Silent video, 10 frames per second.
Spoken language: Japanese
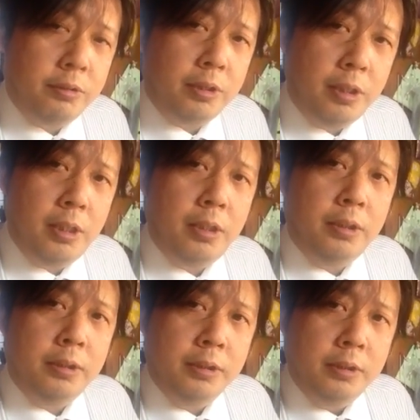うから、
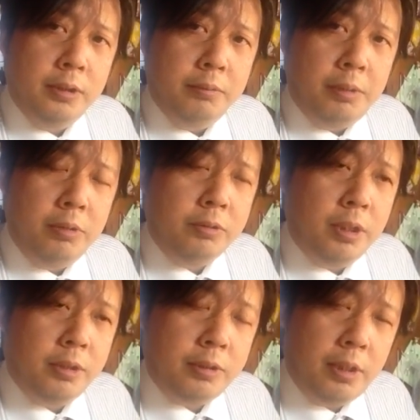まあ、湯
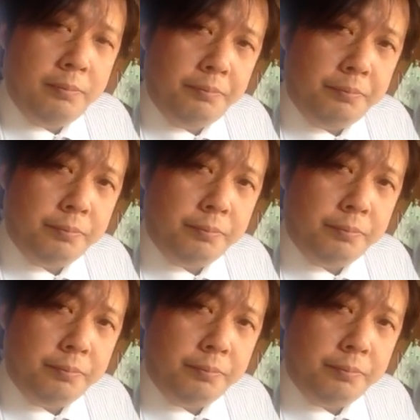川さん